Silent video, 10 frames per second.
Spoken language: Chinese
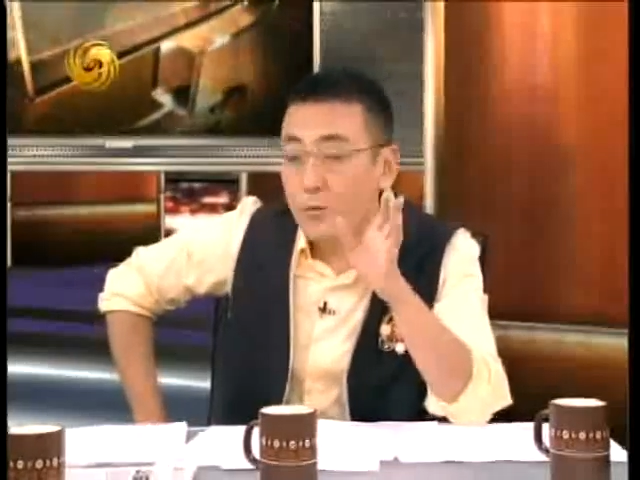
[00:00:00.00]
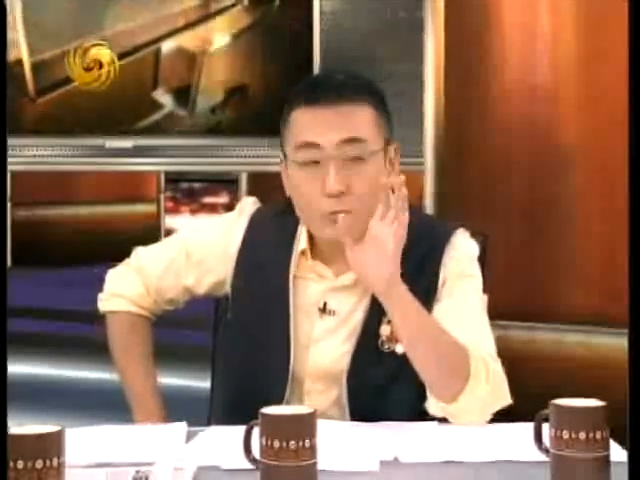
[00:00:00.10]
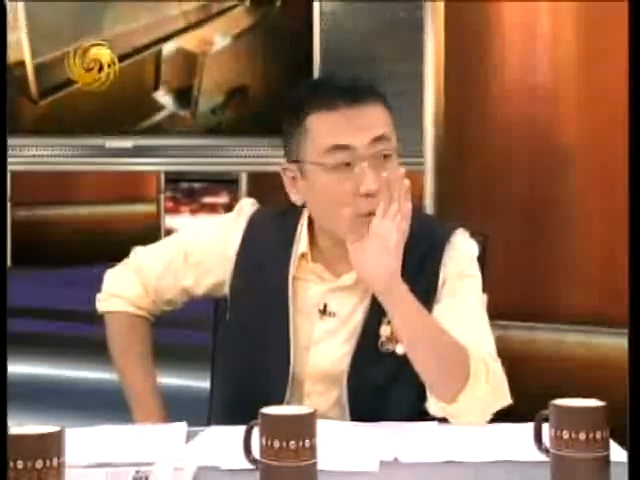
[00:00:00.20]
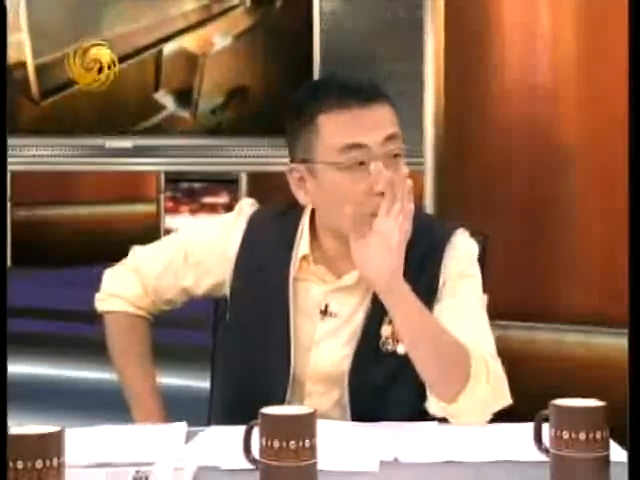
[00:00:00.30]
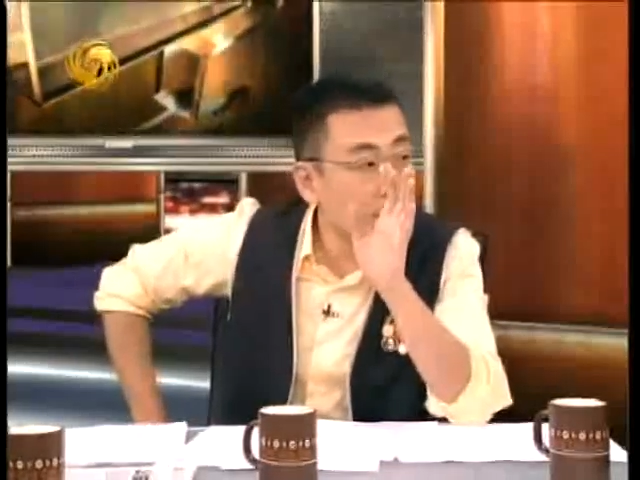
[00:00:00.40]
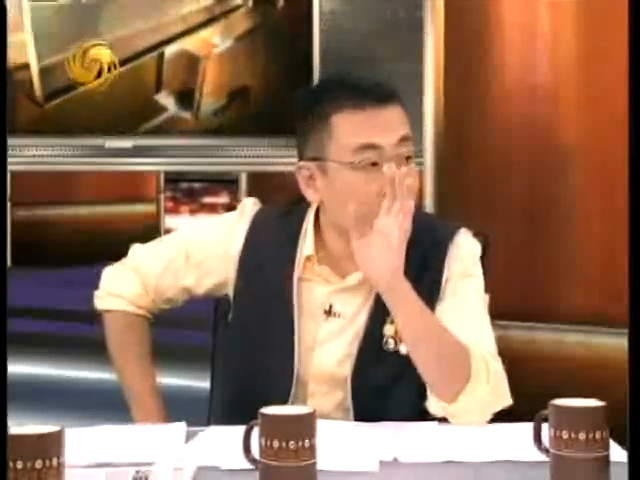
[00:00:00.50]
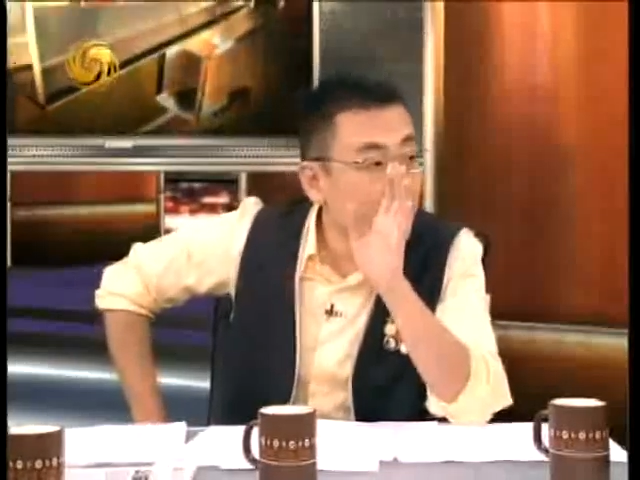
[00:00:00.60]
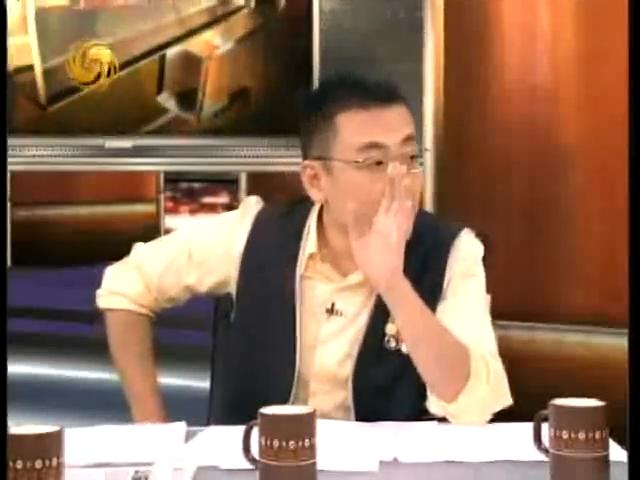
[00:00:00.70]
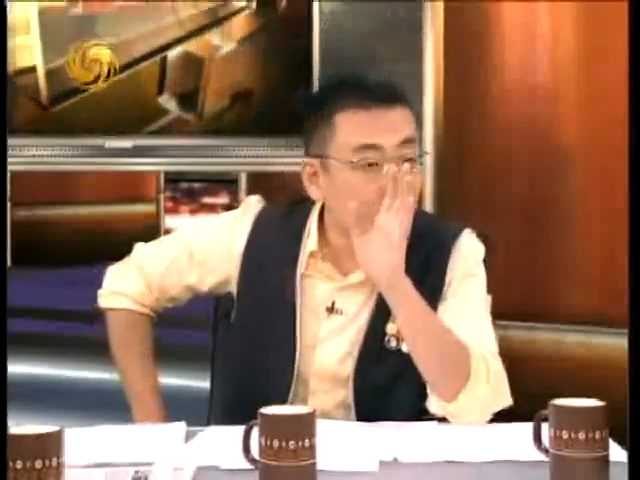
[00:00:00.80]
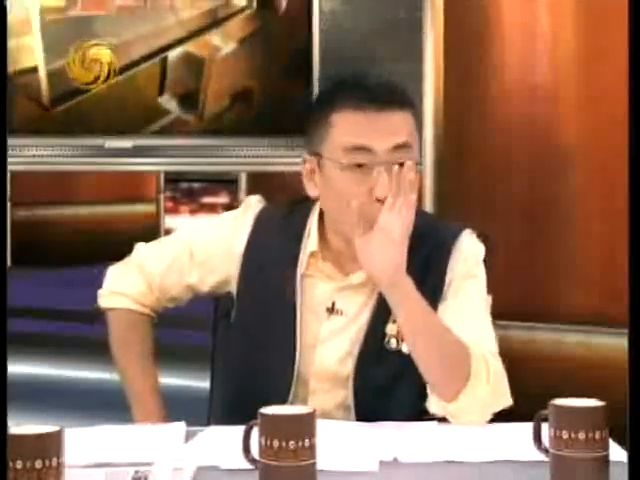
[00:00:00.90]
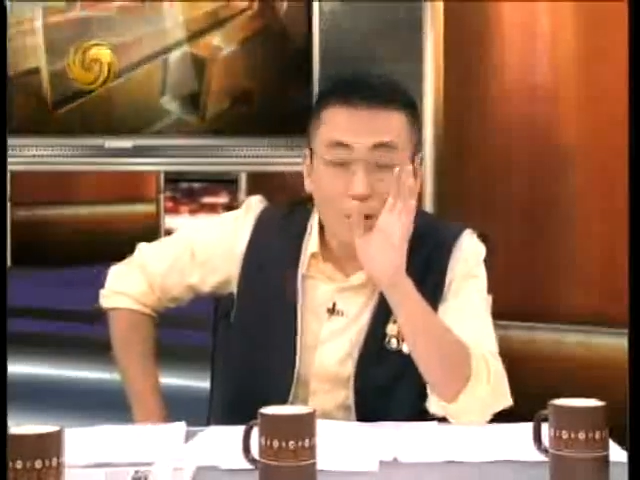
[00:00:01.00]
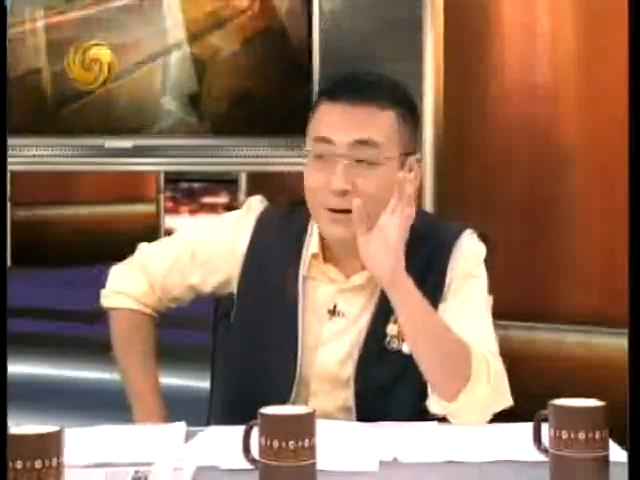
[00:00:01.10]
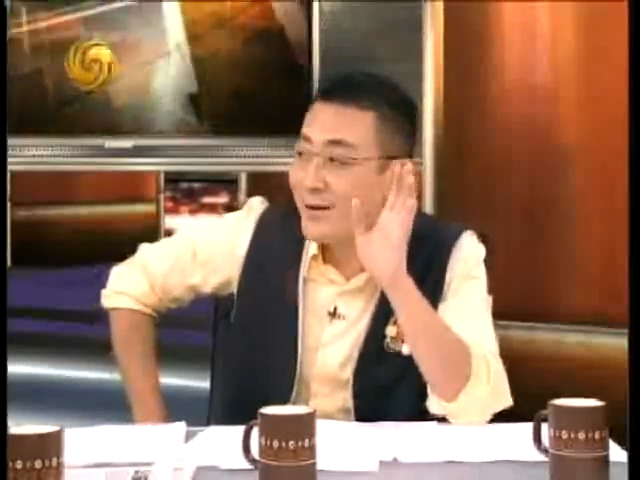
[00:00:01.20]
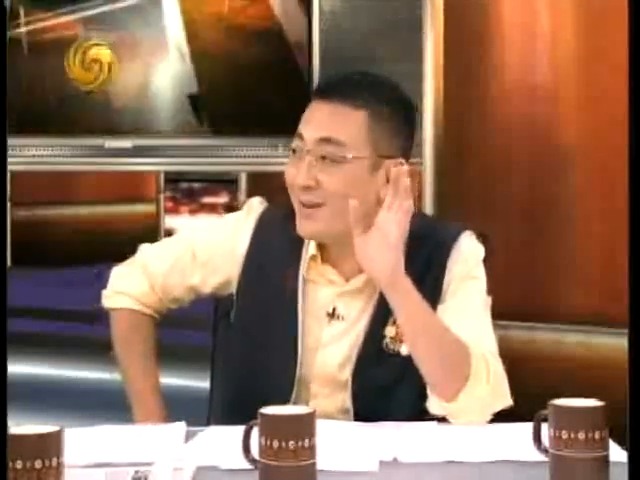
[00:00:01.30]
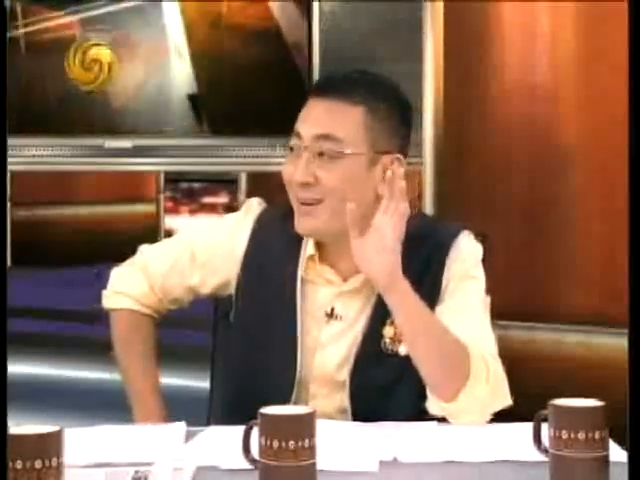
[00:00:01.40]
我也可以，
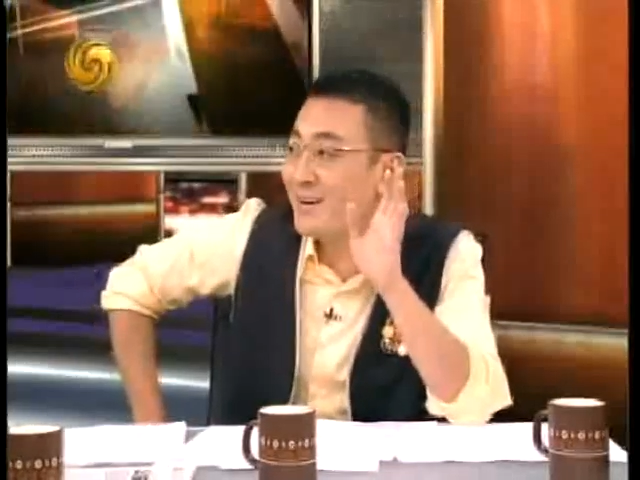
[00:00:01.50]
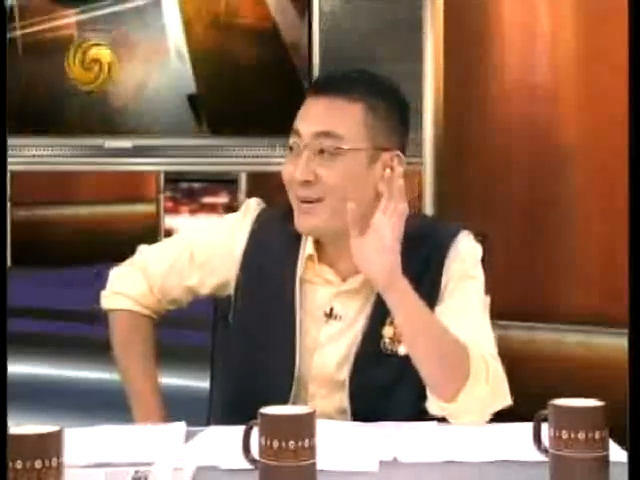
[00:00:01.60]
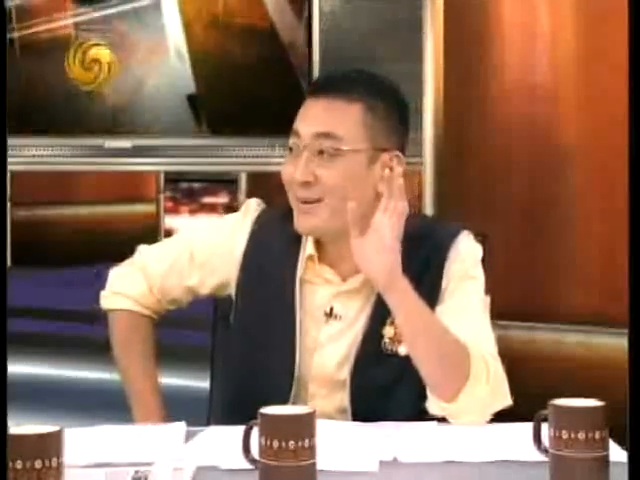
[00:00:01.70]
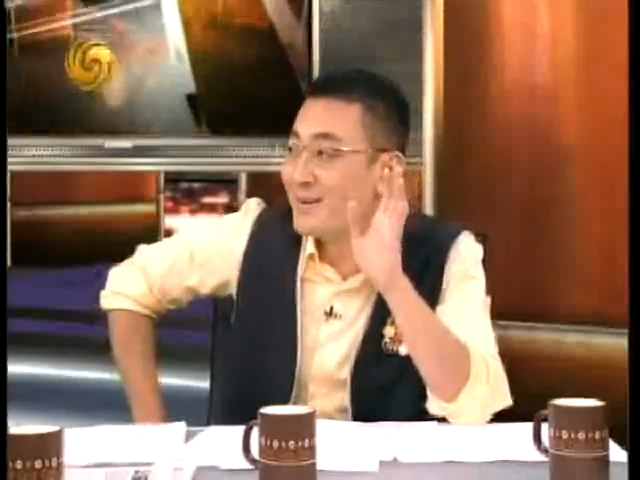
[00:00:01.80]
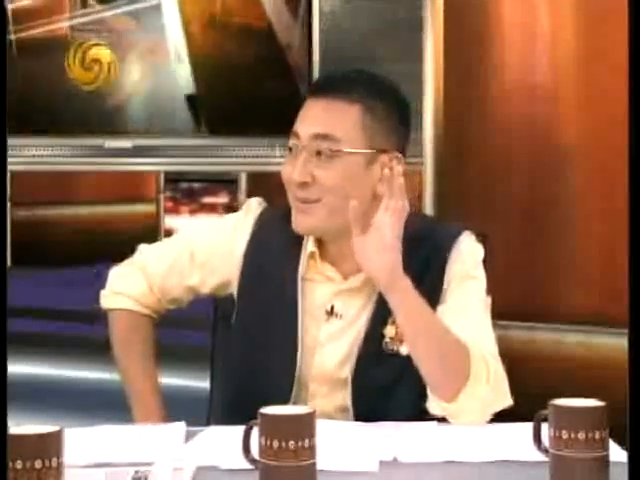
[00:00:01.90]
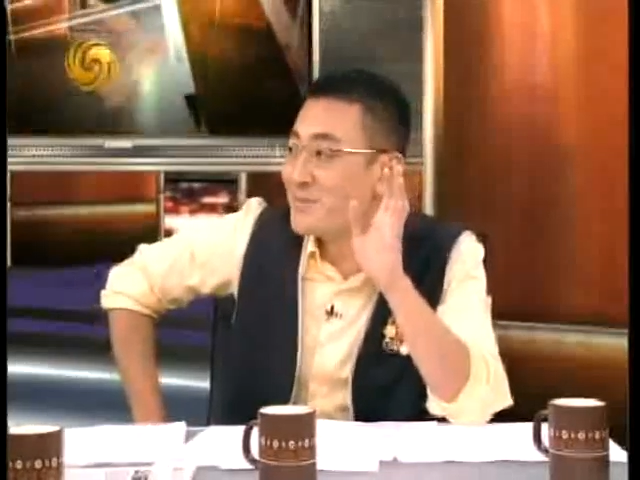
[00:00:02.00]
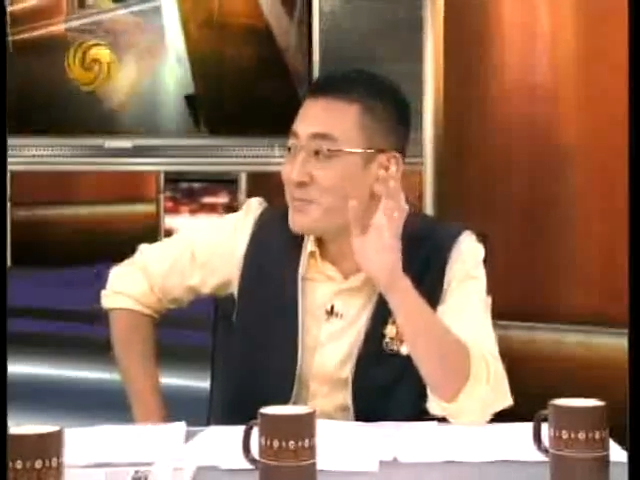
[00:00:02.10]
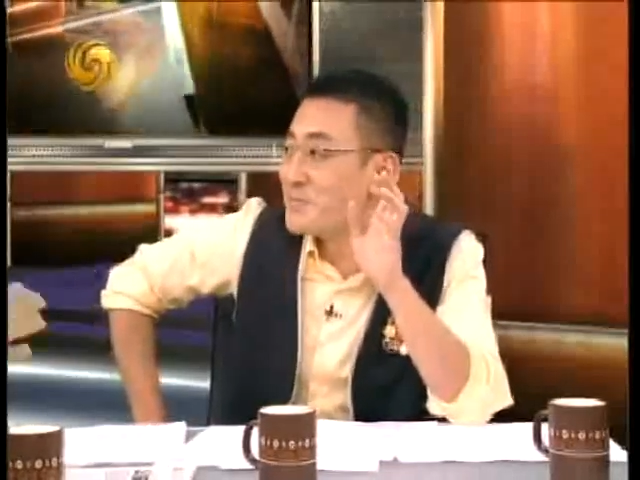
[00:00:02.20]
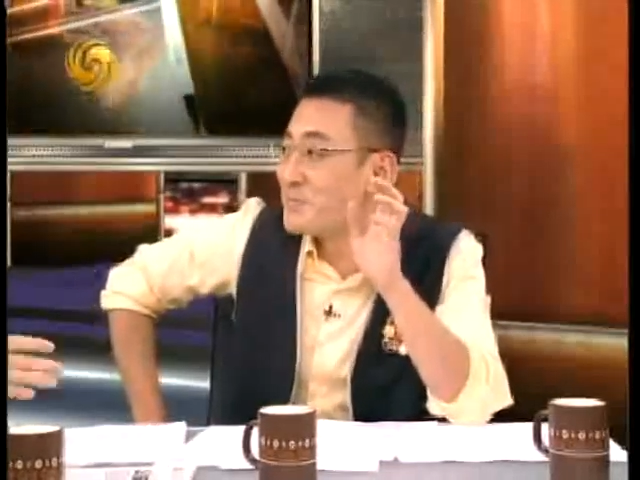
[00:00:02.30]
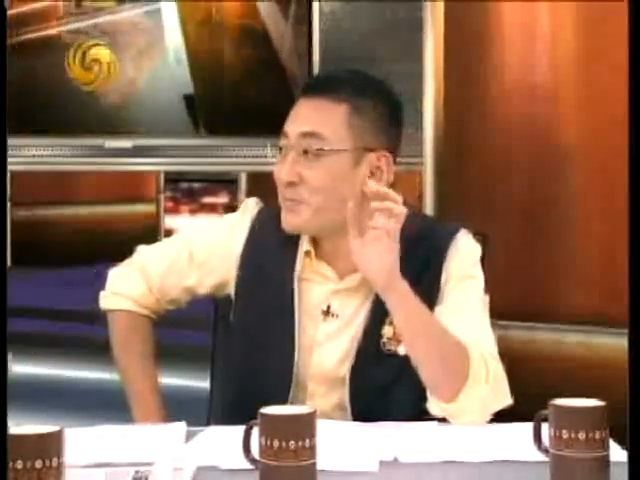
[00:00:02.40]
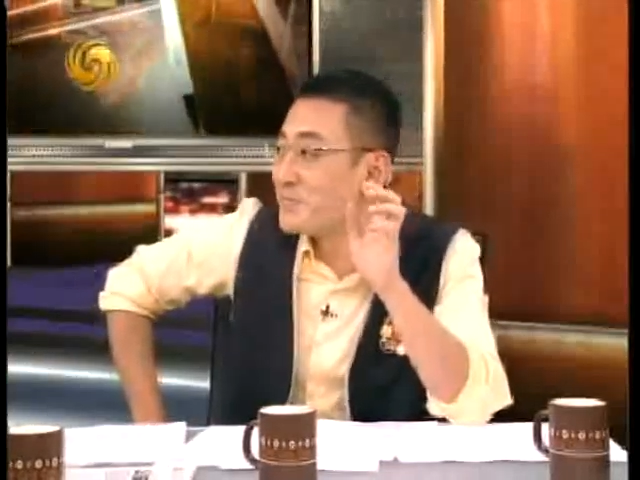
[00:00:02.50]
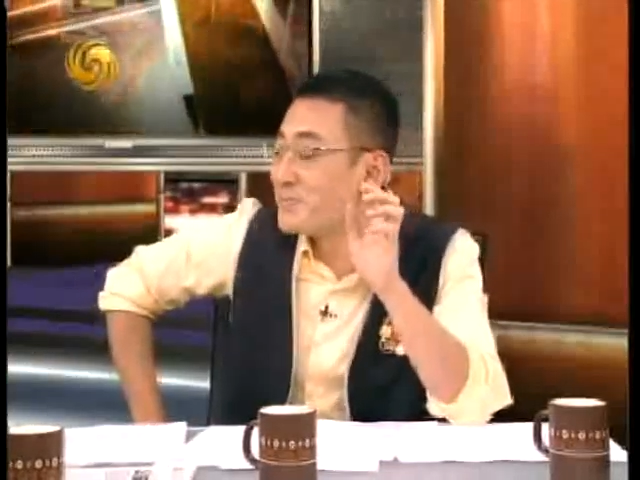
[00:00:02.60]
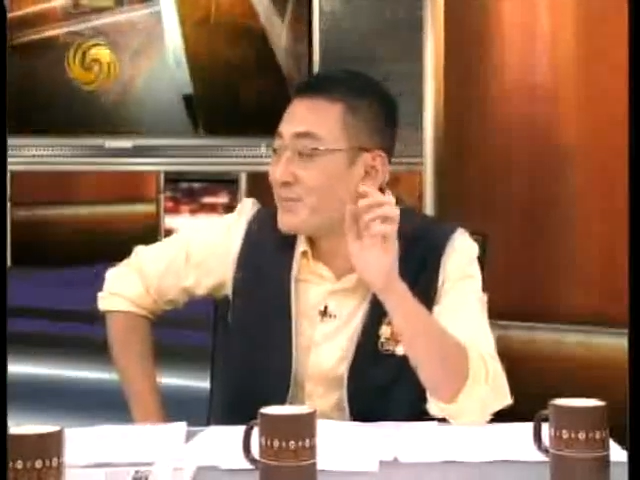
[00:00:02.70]
性能